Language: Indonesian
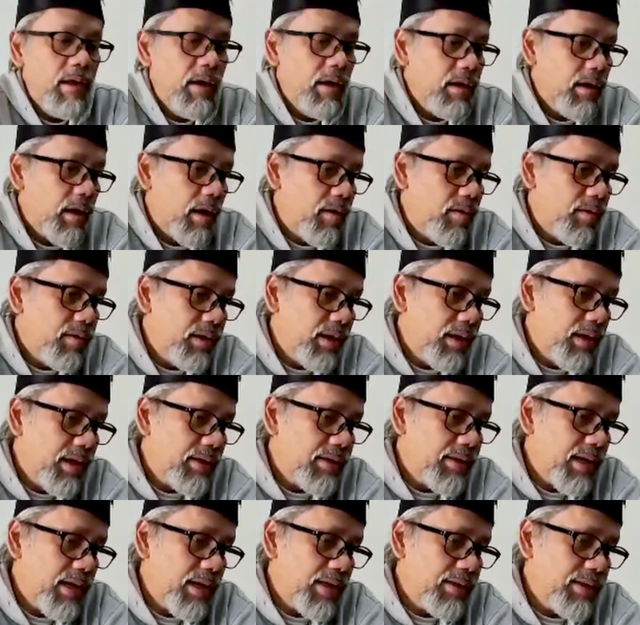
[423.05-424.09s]
Kalau tidak
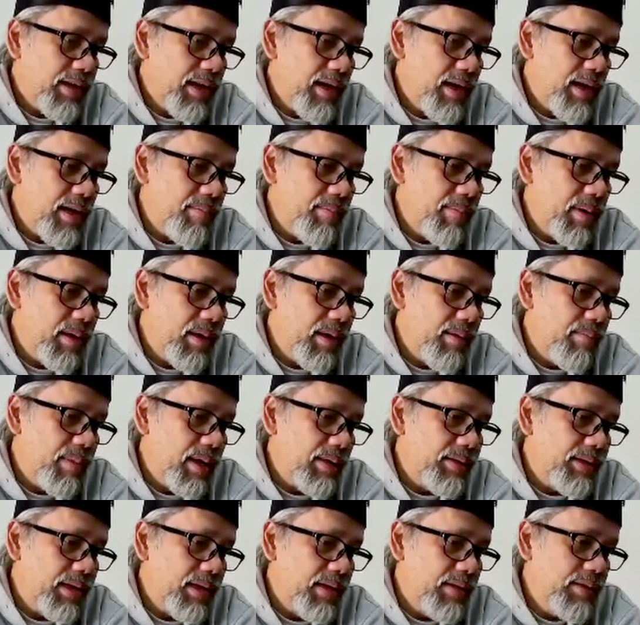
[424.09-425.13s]
salah saya
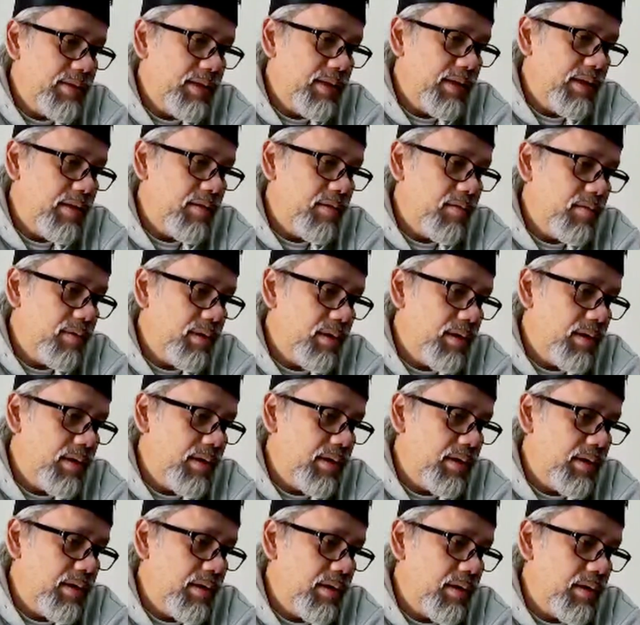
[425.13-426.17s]
baca di sini tuh
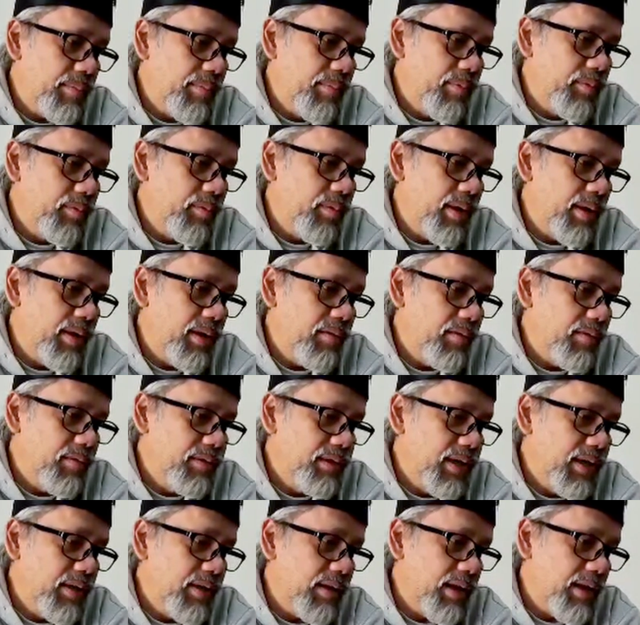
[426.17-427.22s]
uh, kebutuhannya tuh
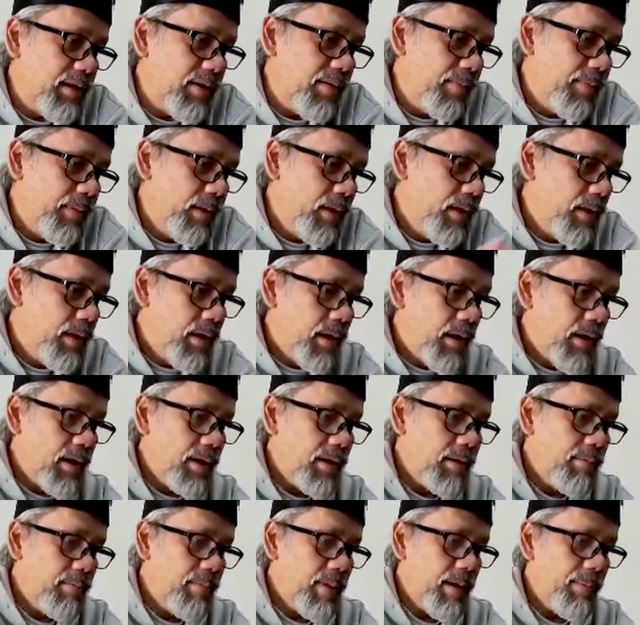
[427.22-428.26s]
sekitar 5
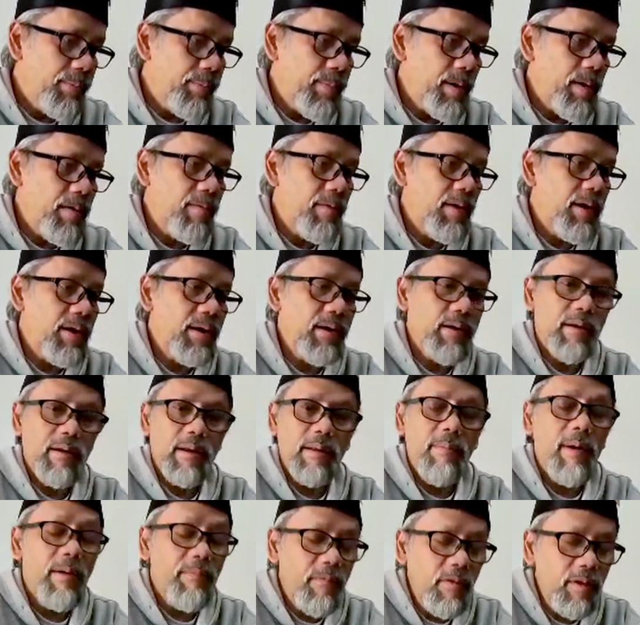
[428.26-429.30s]
power, 5
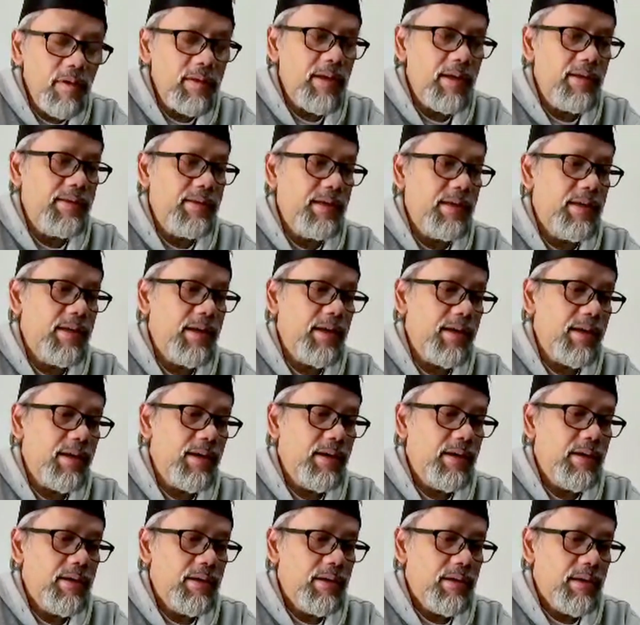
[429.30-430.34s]
volt DC-nya
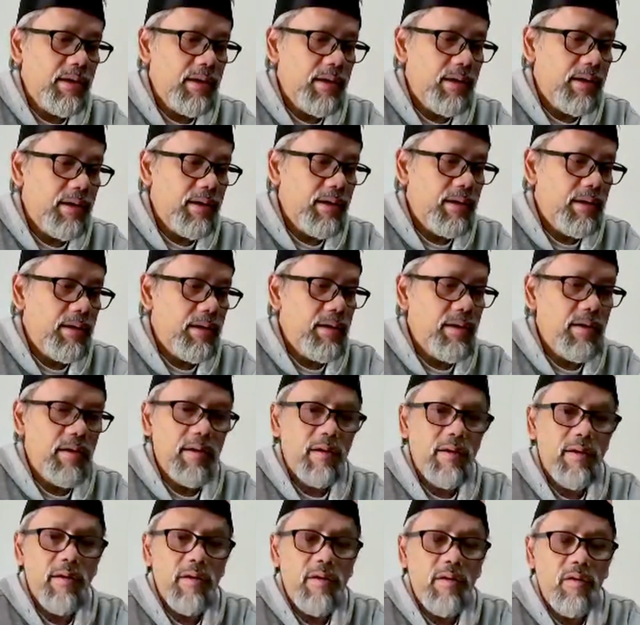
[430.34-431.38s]

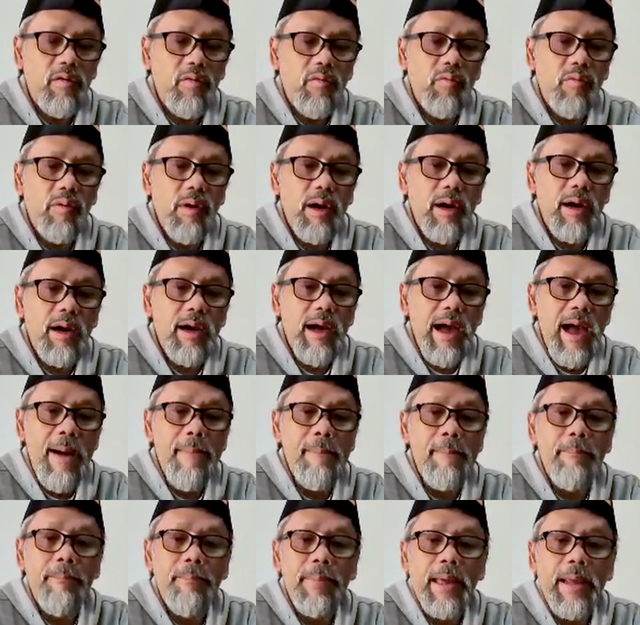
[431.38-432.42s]
uh, 2
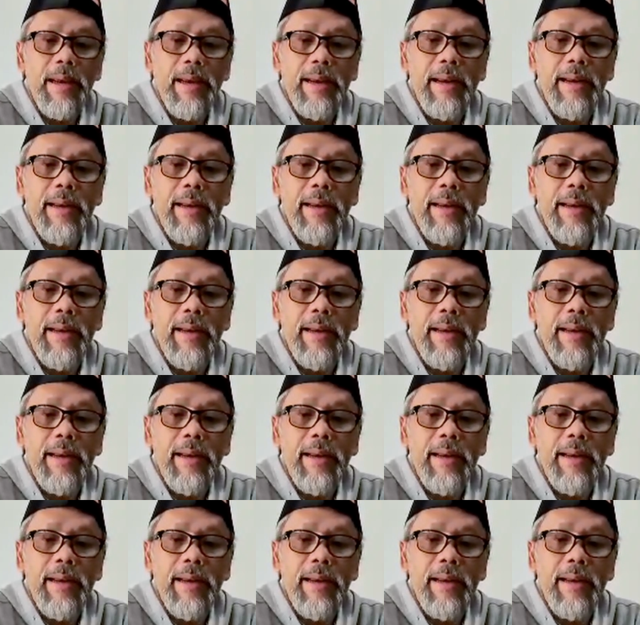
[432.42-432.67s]
ampere.